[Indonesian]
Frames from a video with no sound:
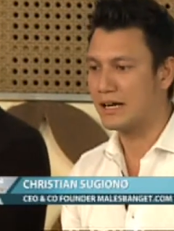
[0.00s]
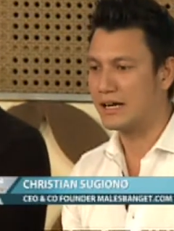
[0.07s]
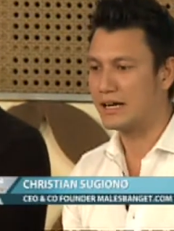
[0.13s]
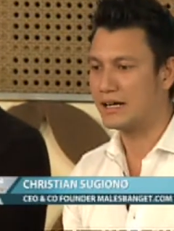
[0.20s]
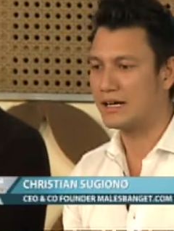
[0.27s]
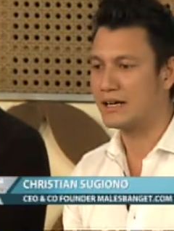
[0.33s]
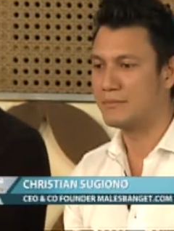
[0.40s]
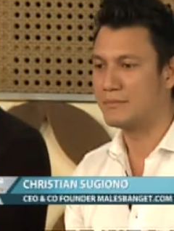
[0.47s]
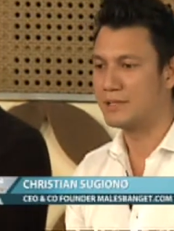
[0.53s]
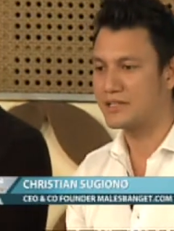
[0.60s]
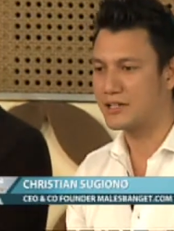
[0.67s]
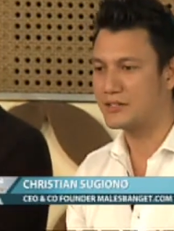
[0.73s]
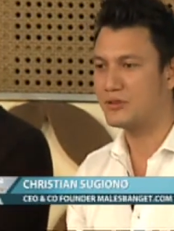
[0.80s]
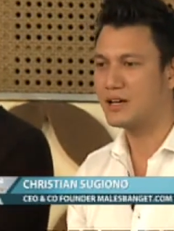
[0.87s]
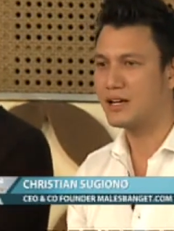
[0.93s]
Uh,
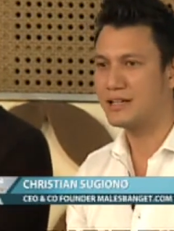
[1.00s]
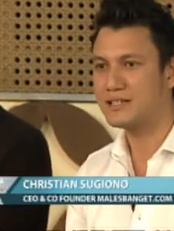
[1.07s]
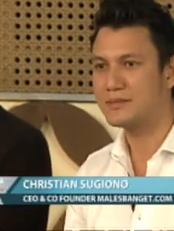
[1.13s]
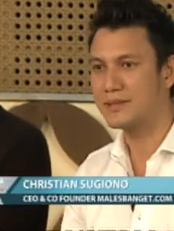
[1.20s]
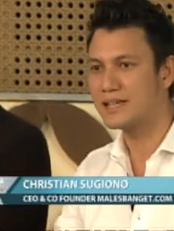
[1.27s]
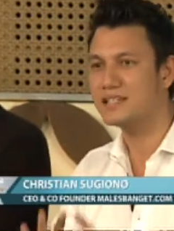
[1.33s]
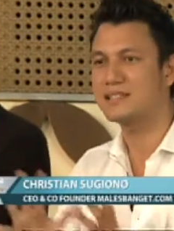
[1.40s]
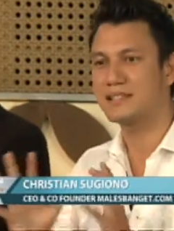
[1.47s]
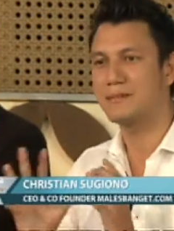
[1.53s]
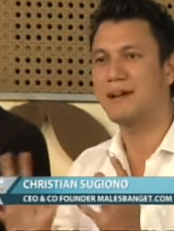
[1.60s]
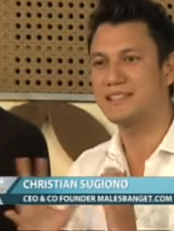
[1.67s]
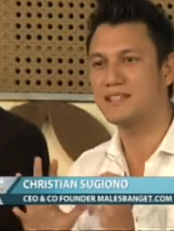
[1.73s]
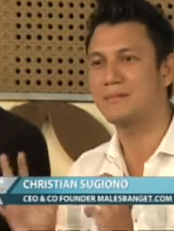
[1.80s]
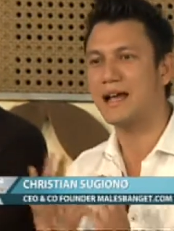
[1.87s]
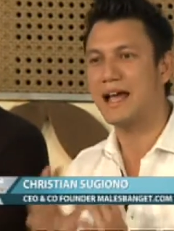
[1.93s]
bisa juga ini sebenarnya
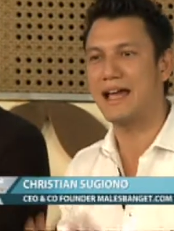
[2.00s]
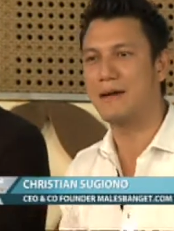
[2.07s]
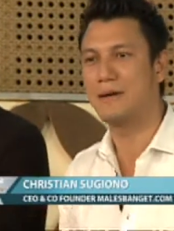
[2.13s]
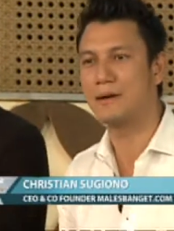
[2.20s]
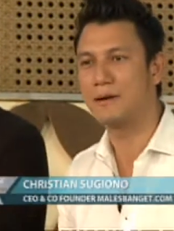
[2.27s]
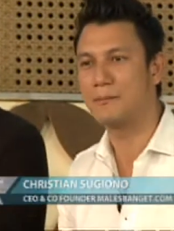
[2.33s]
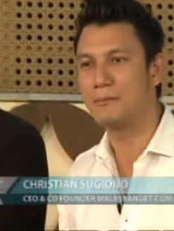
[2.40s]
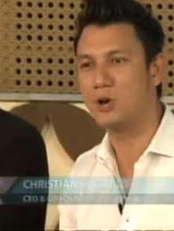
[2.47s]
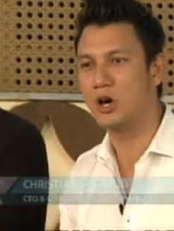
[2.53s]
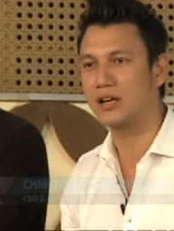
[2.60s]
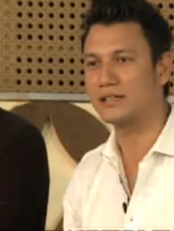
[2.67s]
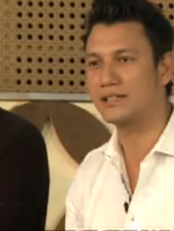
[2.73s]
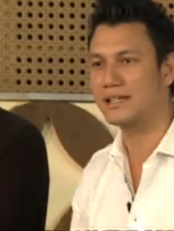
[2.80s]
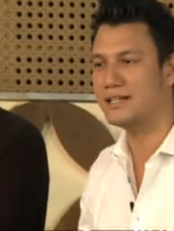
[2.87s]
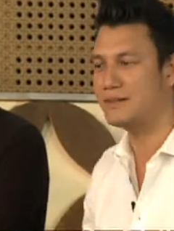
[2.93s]
semacam kayak
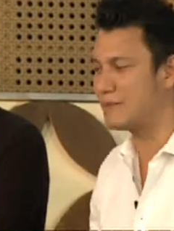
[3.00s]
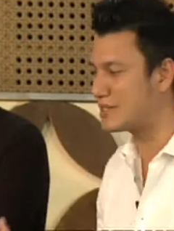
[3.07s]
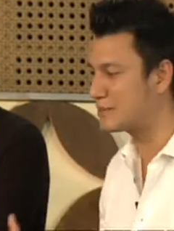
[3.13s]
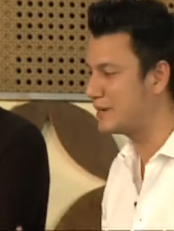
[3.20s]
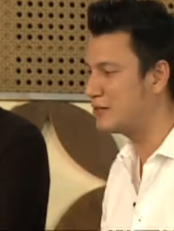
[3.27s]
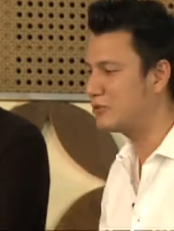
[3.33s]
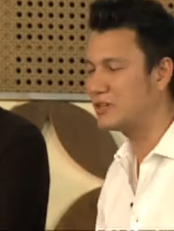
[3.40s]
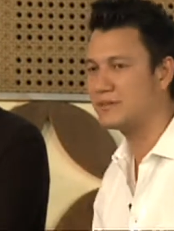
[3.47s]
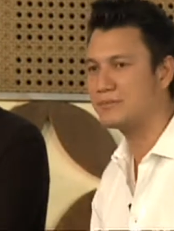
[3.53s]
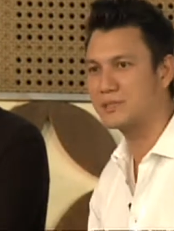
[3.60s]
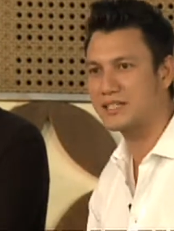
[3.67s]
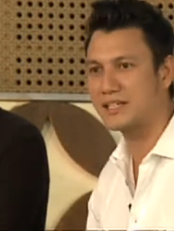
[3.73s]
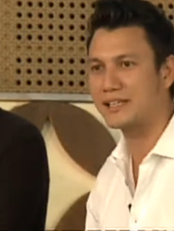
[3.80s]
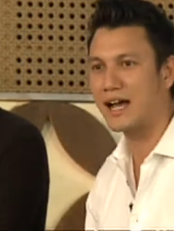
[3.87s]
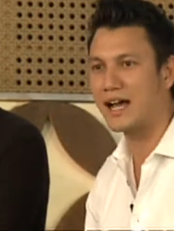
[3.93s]
blog tadi Mas Ben udah
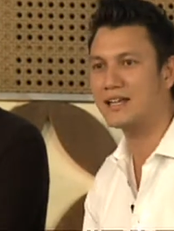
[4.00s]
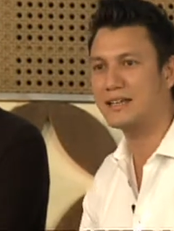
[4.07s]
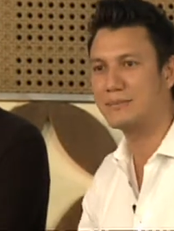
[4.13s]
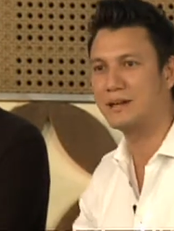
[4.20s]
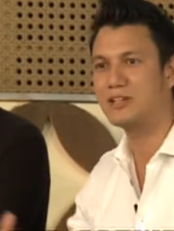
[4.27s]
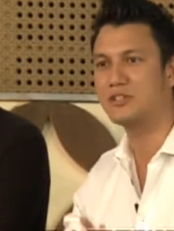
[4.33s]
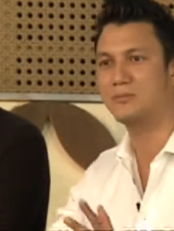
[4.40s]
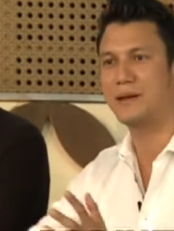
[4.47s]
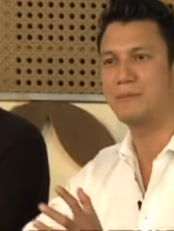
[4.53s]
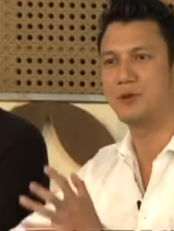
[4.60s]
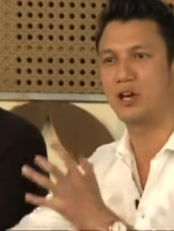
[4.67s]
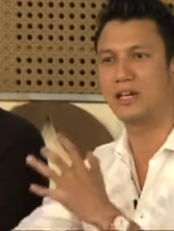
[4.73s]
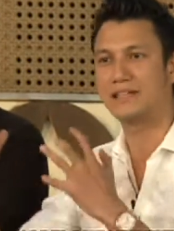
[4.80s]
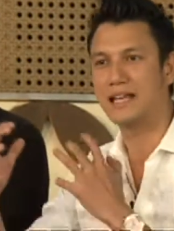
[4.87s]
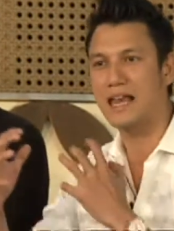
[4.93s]
menceritakan gimana supaya
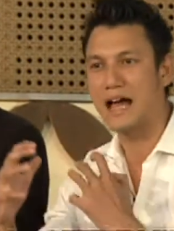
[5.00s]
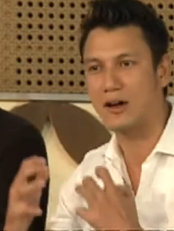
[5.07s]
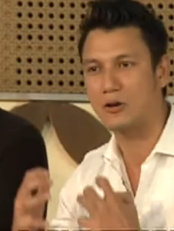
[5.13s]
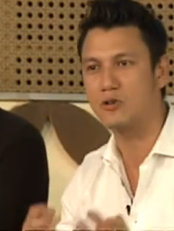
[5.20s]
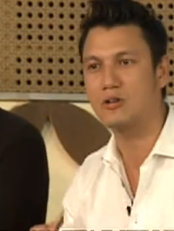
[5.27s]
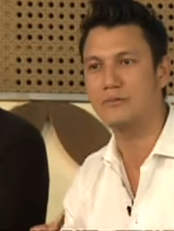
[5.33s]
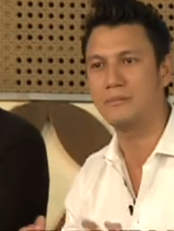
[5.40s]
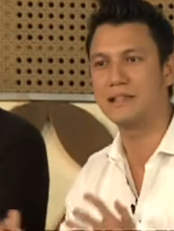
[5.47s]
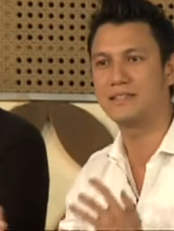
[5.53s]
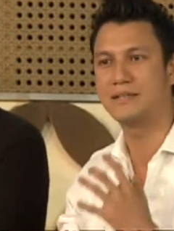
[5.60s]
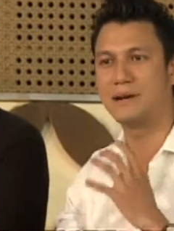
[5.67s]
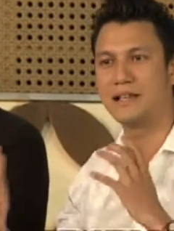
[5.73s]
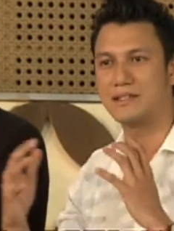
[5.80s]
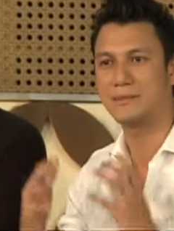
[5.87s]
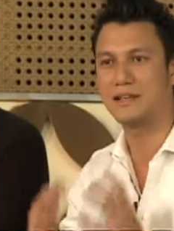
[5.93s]
blog kita laku
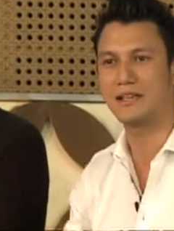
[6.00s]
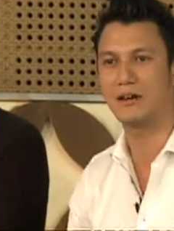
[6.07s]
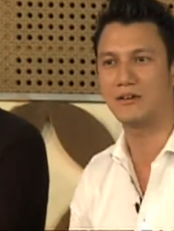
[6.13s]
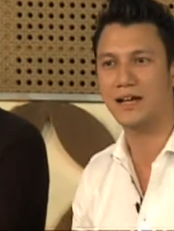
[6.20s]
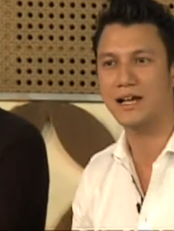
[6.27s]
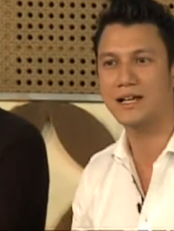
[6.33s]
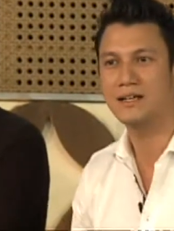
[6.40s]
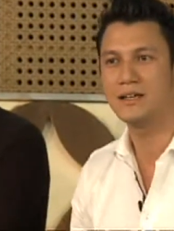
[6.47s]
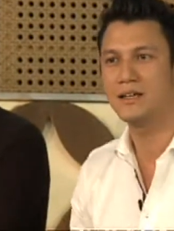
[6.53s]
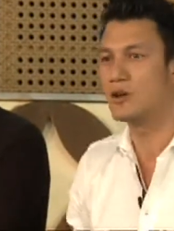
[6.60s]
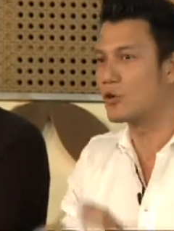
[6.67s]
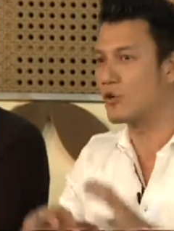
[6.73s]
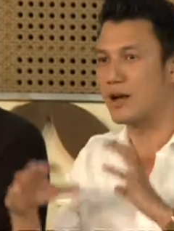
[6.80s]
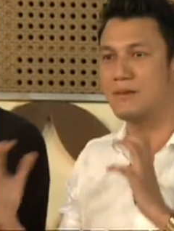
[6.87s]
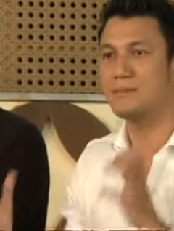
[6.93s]
dibaca banyak orang
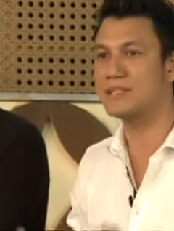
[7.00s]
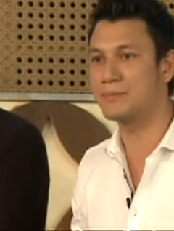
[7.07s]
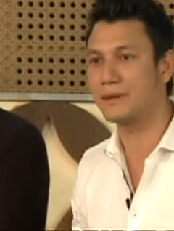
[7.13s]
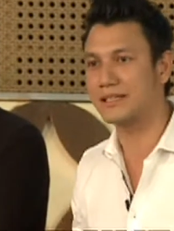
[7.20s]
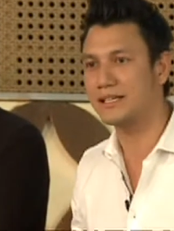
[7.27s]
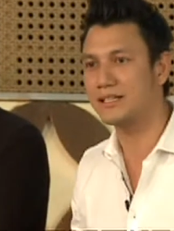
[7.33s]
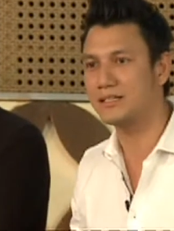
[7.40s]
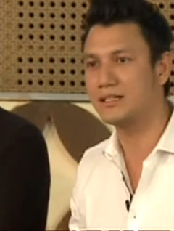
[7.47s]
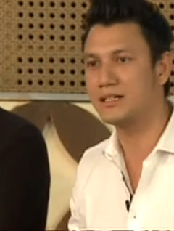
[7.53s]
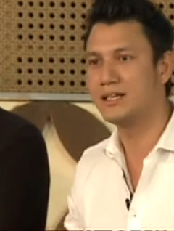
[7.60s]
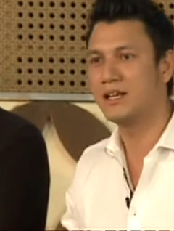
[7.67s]
kurang lebih seperti itu